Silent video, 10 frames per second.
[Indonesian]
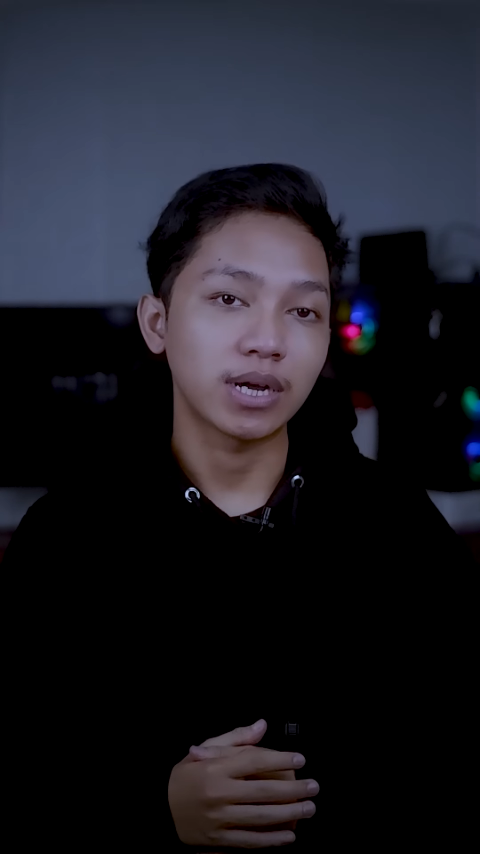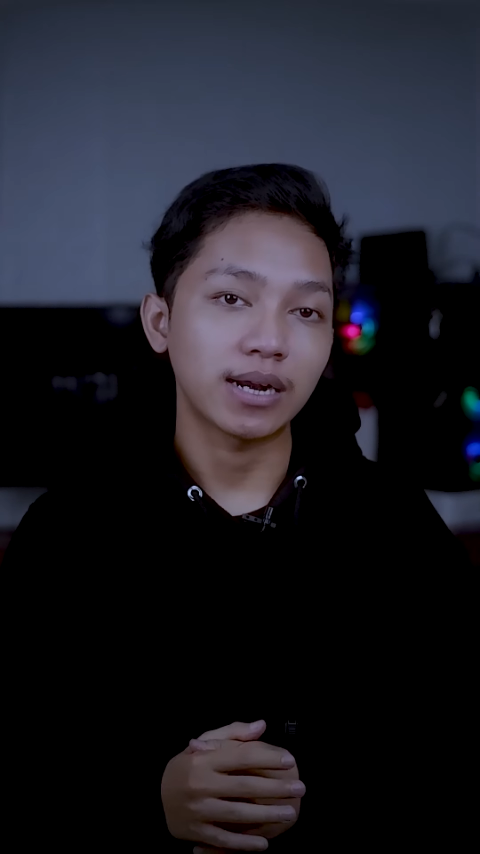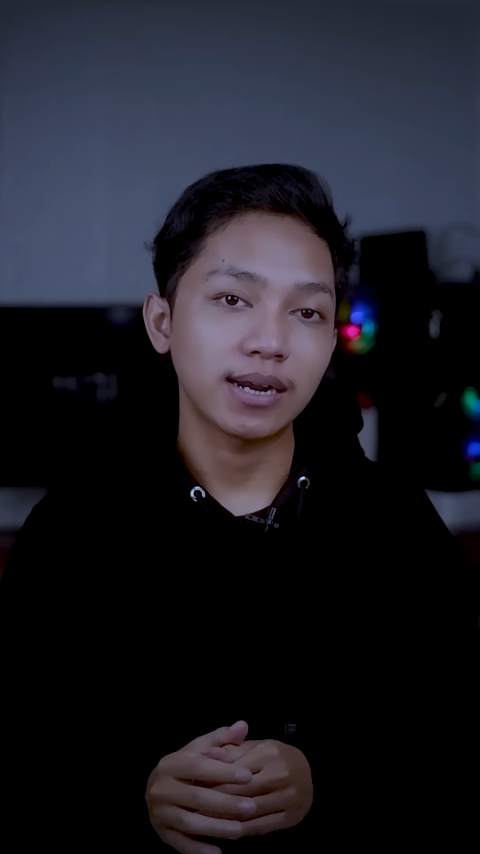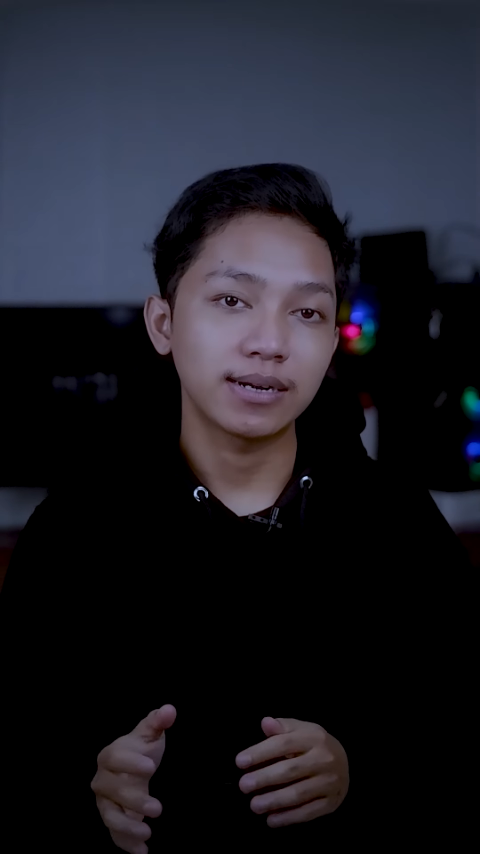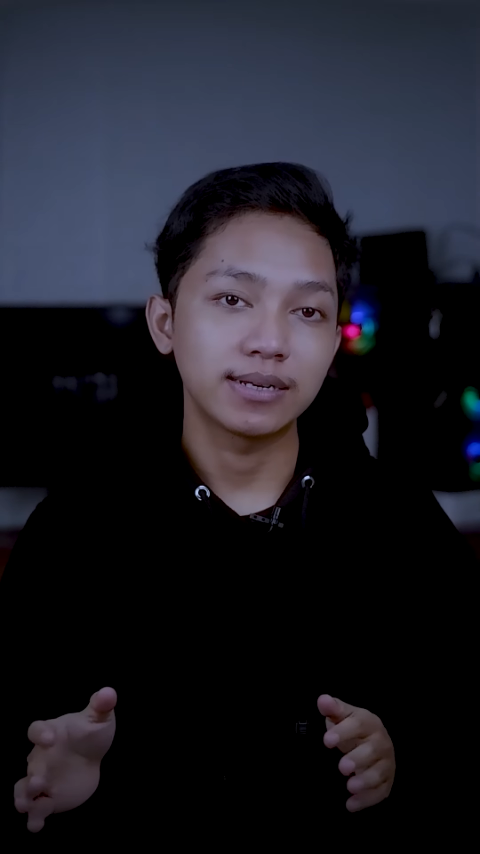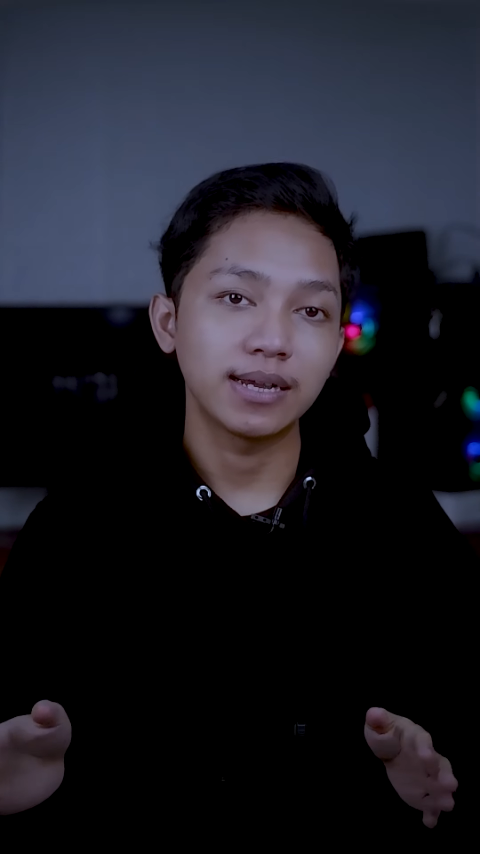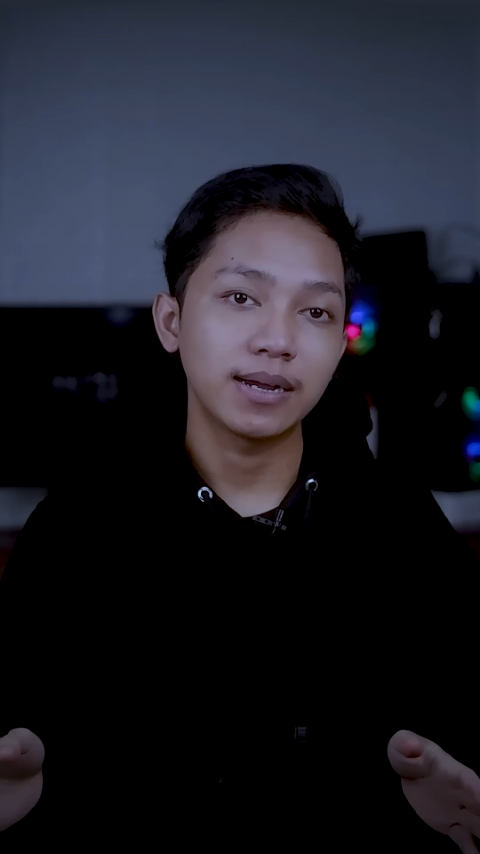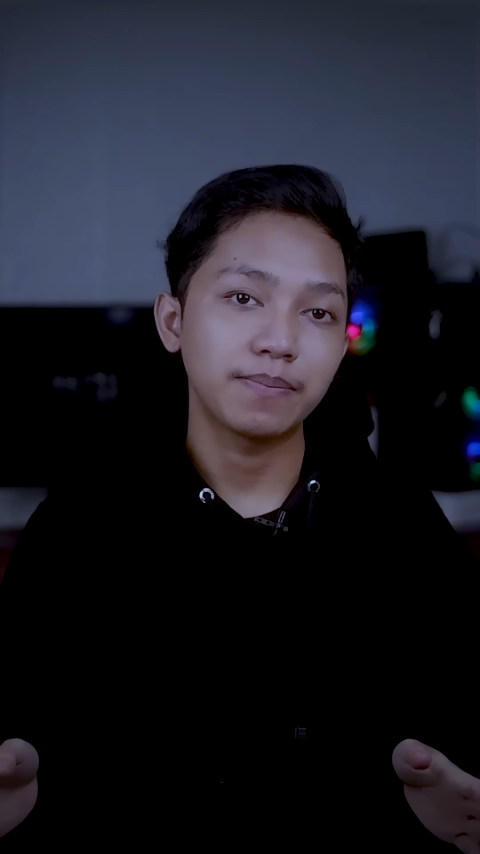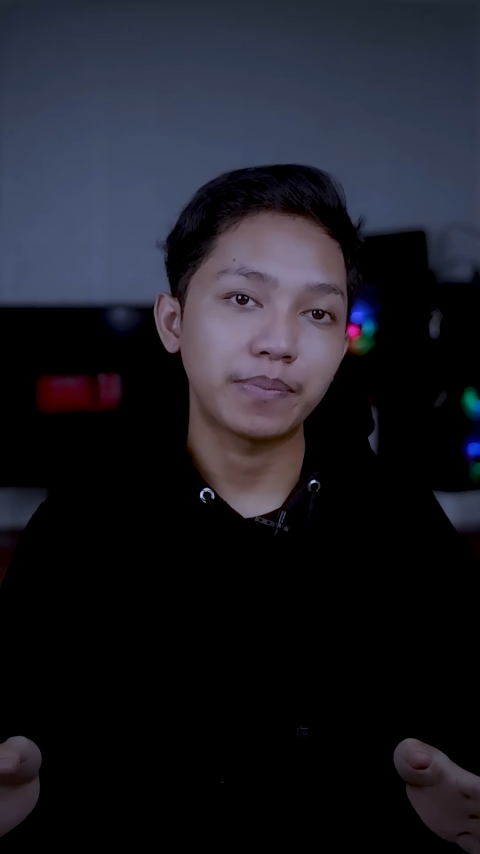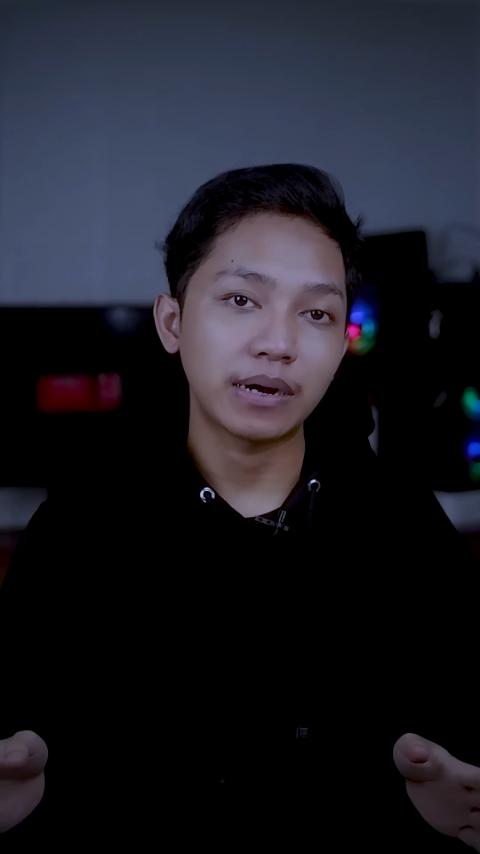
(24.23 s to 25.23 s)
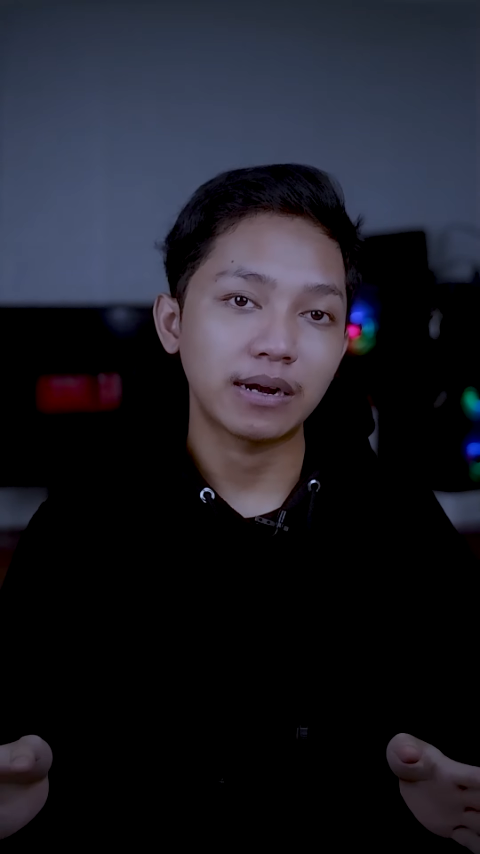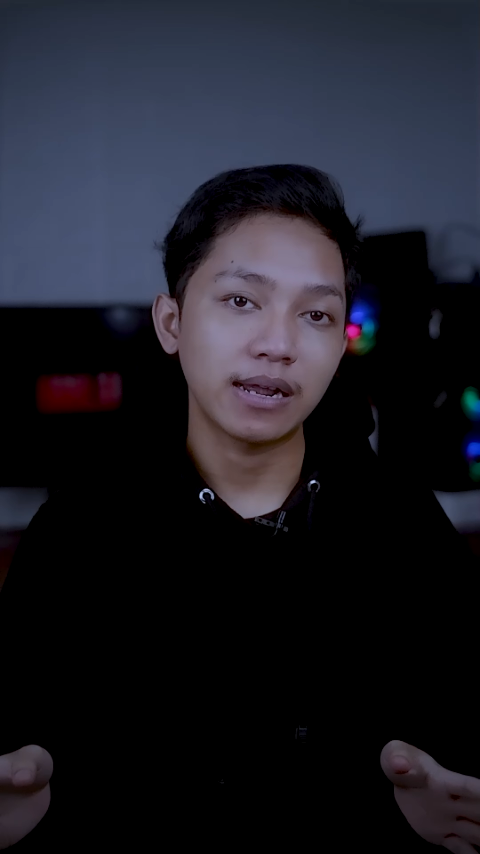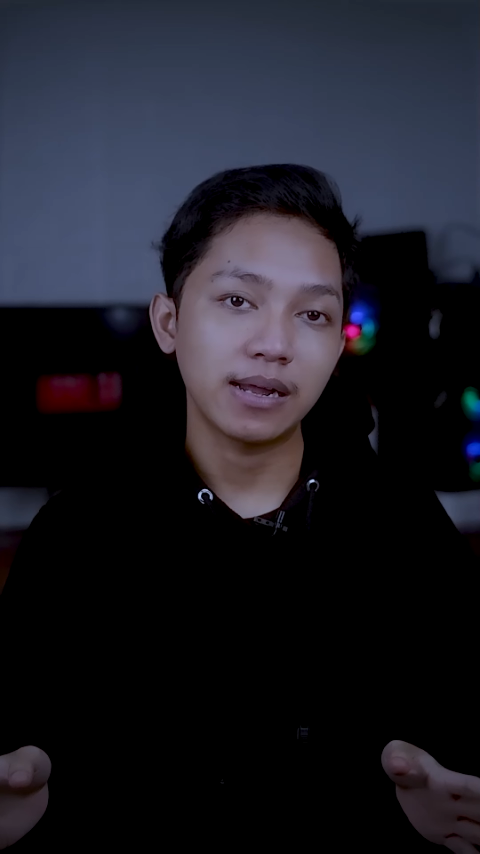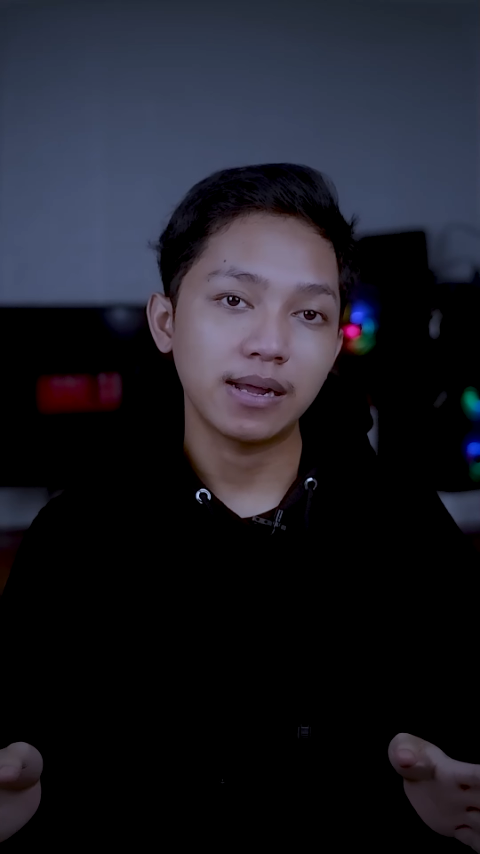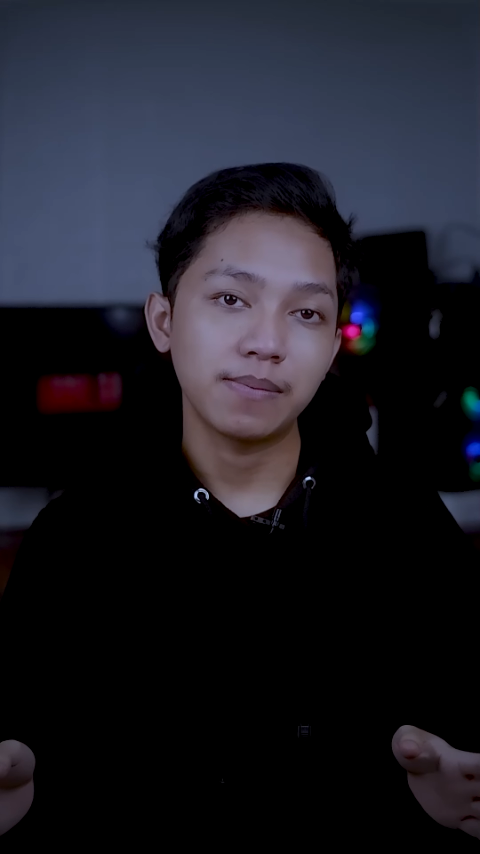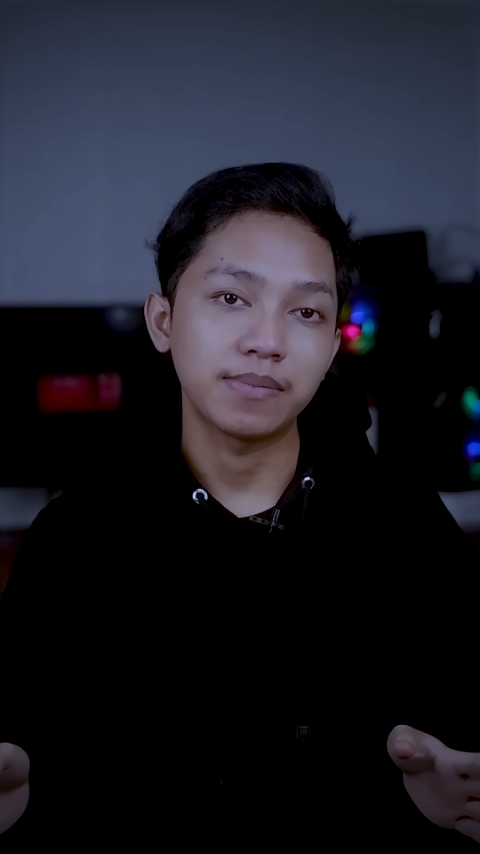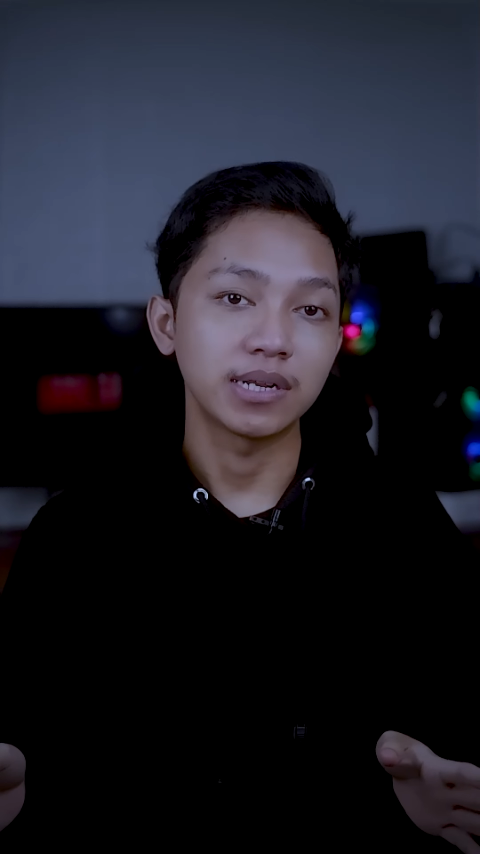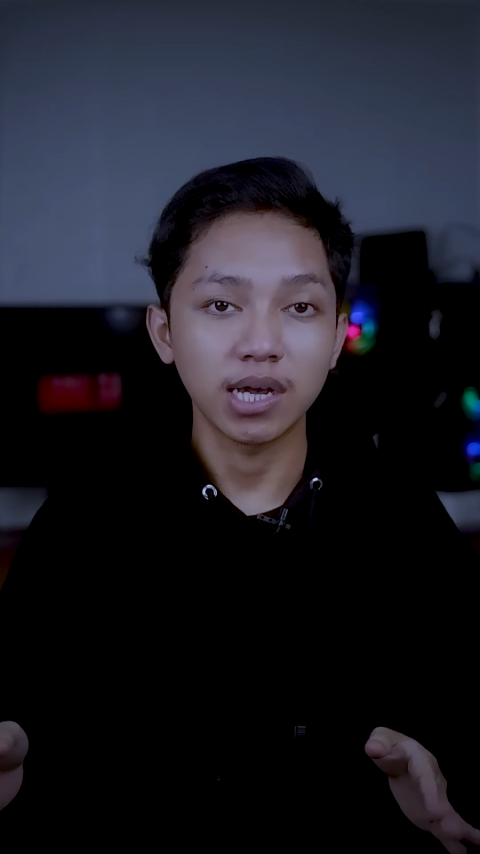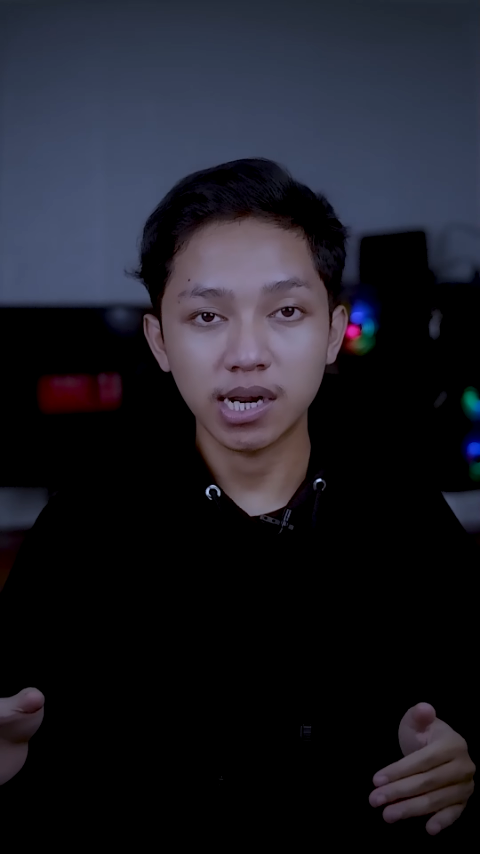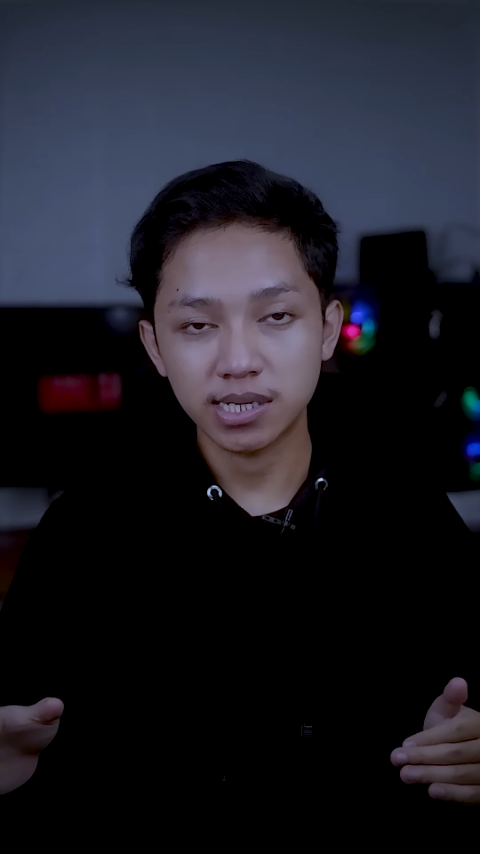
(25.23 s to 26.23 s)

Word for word: karena dia pernah mendengar